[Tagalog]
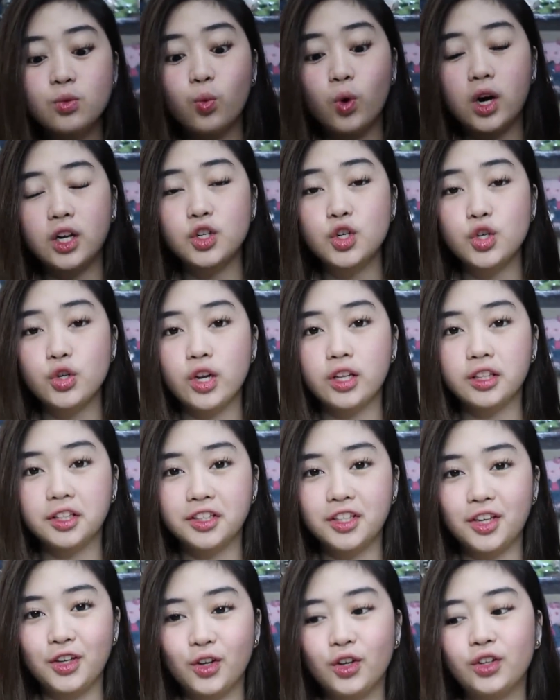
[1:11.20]
swatch
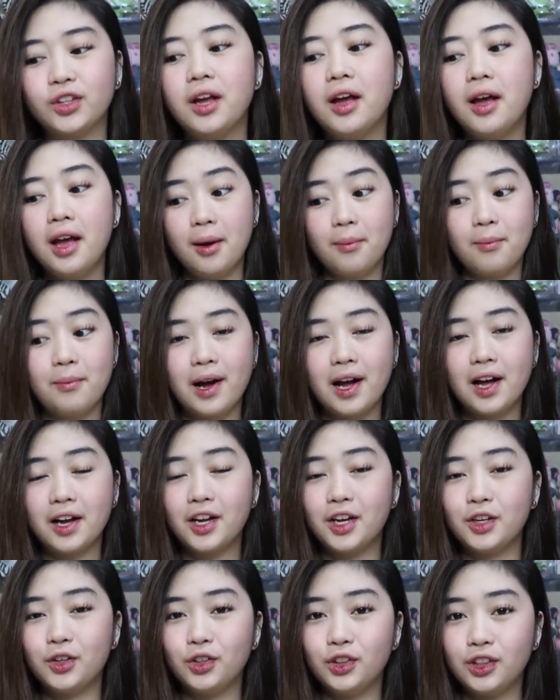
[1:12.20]
natin ngayon,
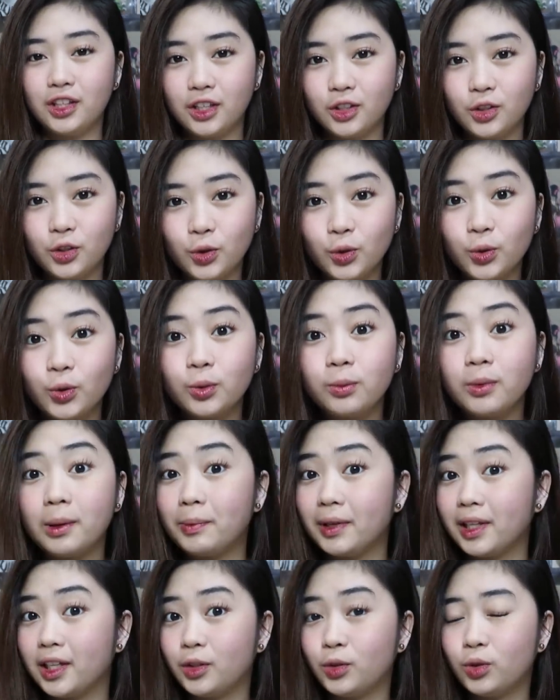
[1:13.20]
baka ganun din yung
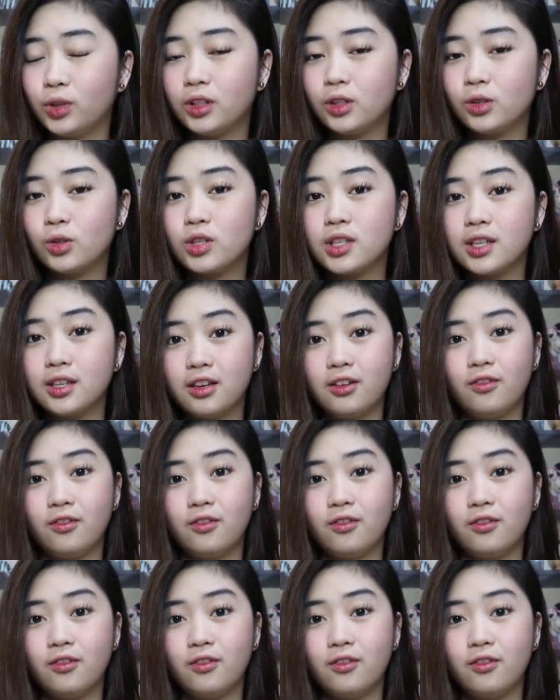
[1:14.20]
mapalanunan nyo sa